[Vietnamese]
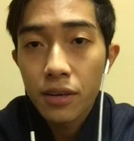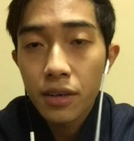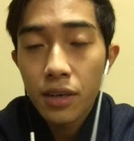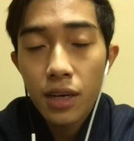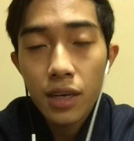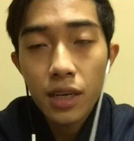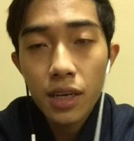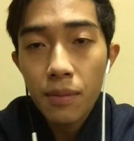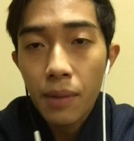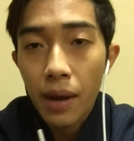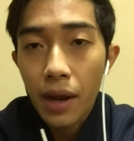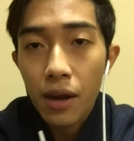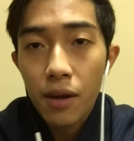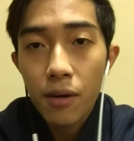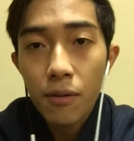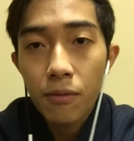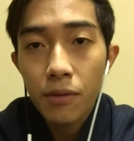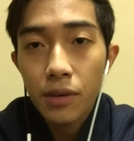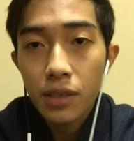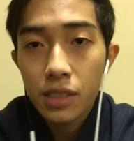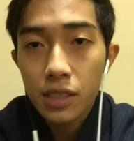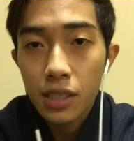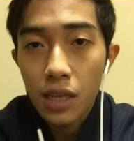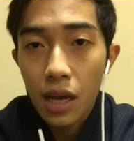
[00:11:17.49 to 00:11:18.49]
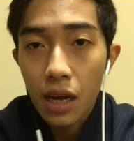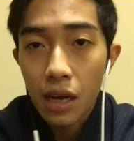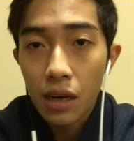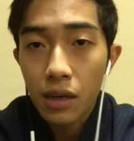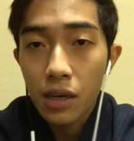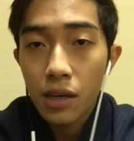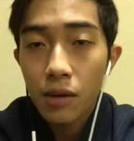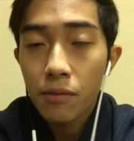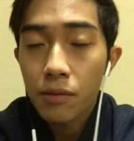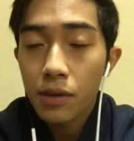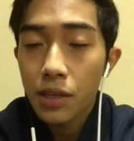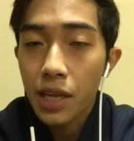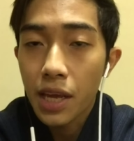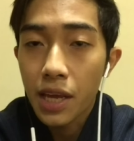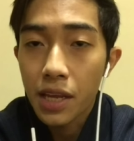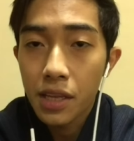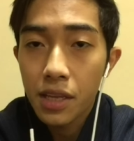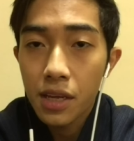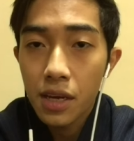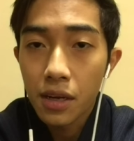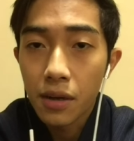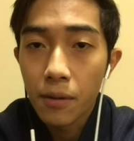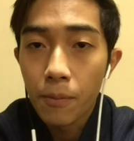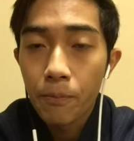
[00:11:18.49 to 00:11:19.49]
nên các bạn không phải sợ không phải dè
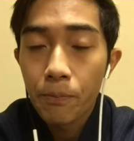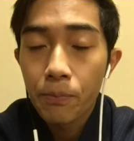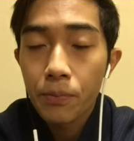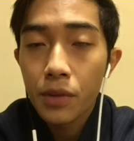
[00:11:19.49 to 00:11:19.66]
chừng